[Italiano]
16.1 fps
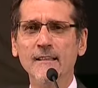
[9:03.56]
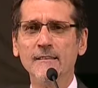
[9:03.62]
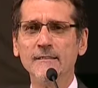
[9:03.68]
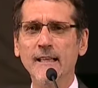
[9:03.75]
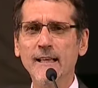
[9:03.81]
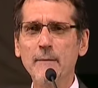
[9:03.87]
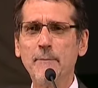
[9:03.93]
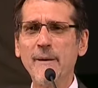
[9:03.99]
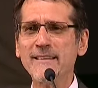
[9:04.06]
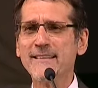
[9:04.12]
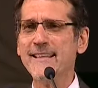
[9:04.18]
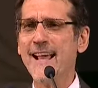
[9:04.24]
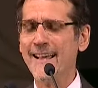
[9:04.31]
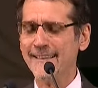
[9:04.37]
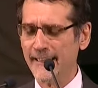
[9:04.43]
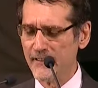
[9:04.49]
delle
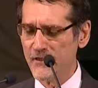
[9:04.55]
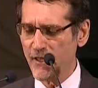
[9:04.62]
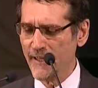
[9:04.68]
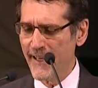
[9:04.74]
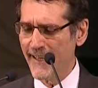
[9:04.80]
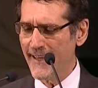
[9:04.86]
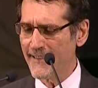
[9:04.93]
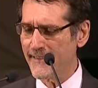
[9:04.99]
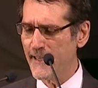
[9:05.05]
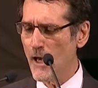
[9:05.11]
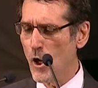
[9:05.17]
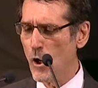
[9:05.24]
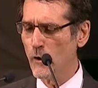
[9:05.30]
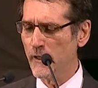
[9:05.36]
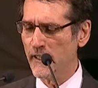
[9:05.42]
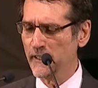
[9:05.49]
passate
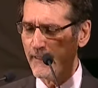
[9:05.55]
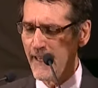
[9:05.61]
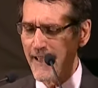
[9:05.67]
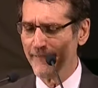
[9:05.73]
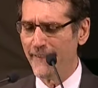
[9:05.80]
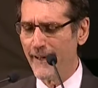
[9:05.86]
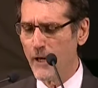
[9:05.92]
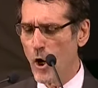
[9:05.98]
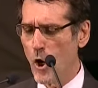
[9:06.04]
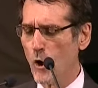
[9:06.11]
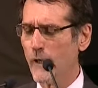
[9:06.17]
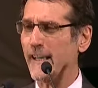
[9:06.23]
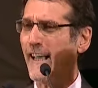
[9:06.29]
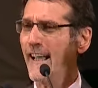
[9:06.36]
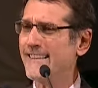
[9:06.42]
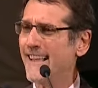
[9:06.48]
generazioni, dei
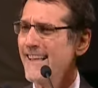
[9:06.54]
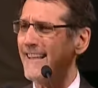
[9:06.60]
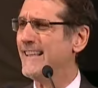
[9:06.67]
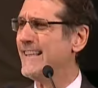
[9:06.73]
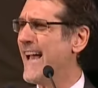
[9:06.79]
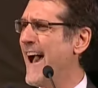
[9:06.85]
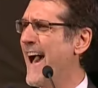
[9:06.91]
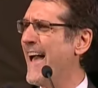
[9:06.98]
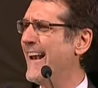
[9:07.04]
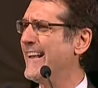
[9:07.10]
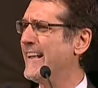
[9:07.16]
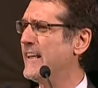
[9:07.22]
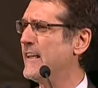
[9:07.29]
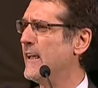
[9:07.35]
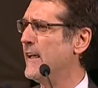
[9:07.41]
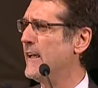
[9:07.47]
valori e degli
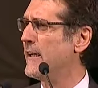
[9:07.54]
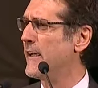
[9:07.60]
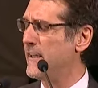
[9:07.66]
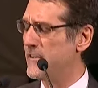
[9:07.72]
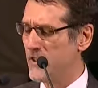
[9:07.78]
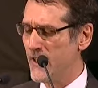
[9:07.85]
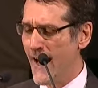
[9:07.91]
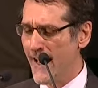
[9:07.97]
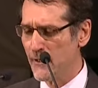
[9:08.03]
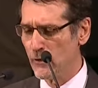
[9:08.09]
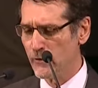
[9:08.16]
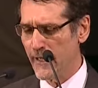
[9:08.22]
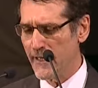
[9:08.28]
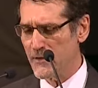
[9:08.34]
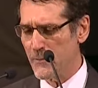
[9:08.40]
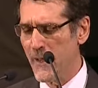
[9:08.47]
ideali che ci hanno
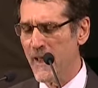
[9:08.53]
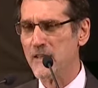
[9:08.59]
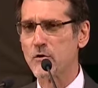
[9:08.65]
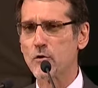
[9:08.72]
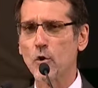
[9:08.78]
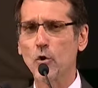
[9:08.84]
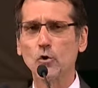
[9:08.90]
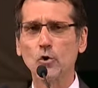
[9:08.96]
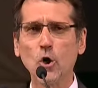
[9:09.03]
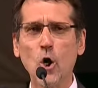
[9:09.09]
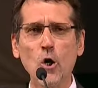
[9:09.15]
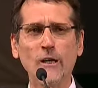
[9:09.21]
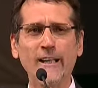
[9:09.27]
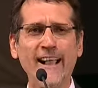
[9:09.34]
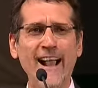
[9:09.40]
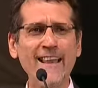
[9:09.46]
trasmesso.
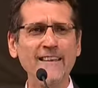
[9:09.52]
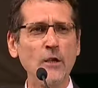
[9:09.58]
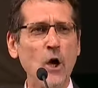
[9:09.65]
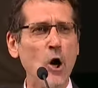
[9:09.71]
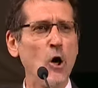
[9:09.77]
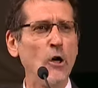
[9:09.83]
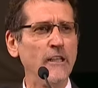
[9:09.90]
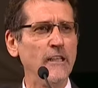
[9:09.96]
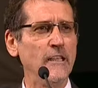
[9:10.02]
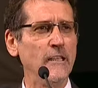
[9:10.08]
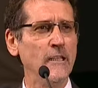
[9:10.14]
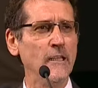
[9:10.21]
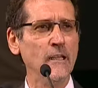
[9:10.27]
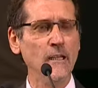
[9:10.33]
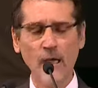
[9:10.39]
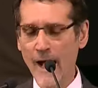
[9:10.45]
Tocca a noi,
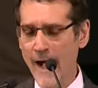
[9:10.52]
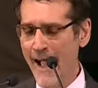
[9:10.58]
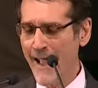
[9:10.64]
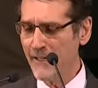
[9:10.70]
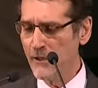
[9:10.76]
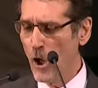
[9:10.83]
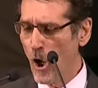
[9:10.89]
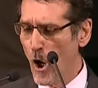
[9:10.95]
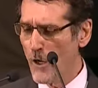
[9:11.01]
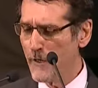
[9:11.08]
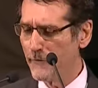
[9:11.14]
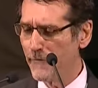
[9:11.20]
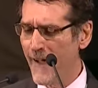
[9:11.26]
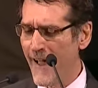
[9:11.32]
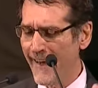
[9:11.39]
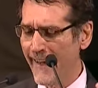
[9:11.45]
a noi
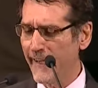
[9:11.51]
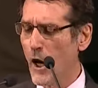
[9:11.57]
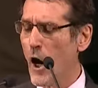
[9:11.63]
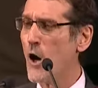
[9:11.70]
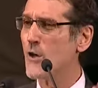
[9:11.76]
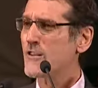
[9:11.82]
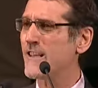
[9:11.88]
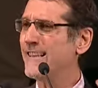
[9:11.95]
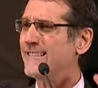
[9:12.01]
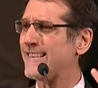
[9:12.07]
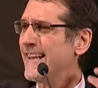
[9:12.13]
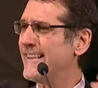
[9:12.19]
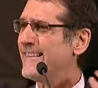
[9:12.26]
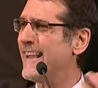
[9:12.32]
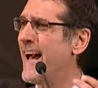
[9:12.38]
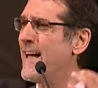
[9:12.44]
fare cose
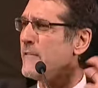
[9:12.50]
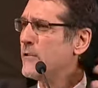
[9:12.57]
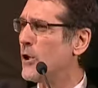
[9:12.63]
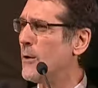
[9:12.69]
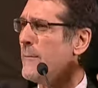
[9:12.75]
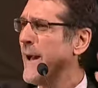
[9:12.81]
altrettanto